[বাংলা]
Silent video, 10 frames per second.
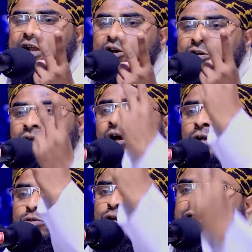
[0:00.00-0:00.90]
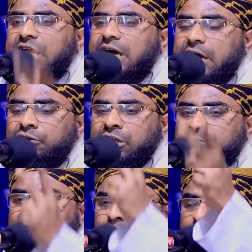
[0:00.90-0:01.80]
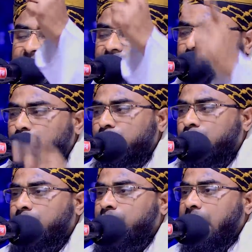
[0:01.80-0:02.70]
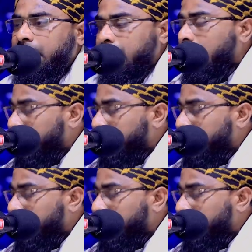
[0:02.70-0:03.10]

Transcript: কারণ দুইটা কারণে মা বাবার এত সম্মান